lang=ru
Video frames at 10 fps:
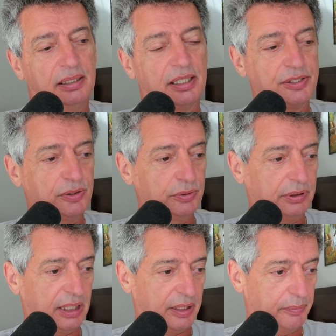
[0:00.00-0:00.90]
Начну,
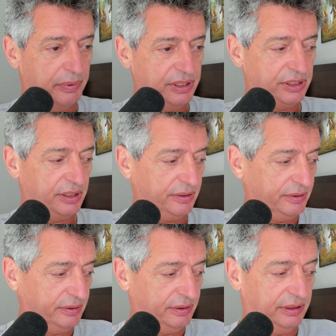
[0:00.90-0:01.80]
как обычно,
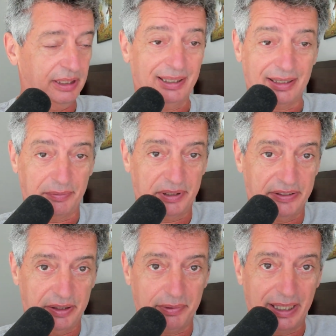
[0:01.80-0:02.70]
или, как мы
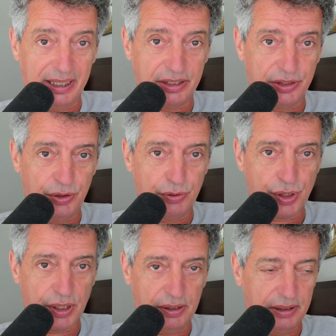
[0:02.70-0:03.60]
говорим, as
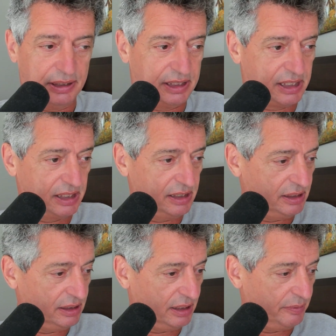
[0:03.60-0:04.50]
usual, с
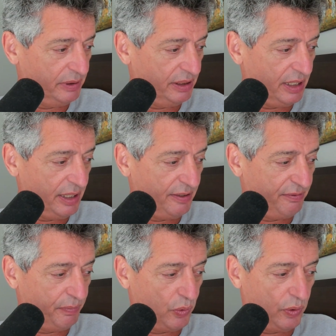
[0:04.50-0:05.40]
комментариев
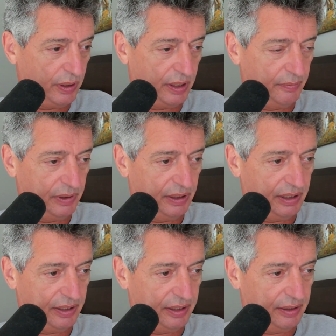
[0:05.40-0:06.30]
по
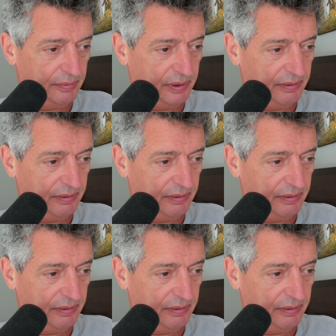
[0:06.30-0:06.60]
комментариям.